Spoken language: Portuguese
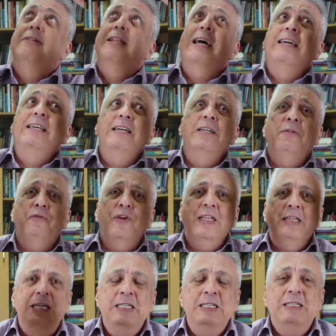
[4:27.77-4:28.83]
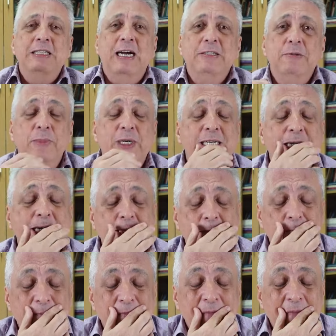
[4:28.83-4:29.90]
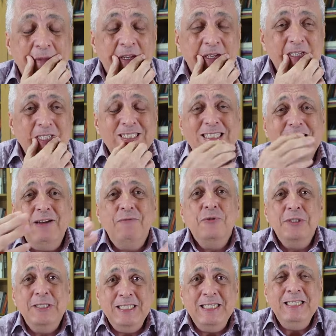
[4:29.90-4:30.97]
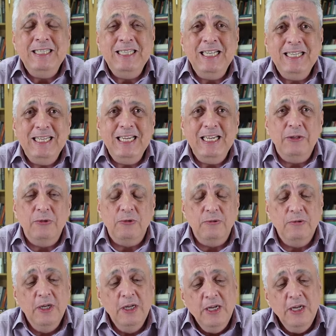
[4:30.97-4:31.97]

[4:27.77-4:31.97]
da grande fraternidade branca estavam se entendendo.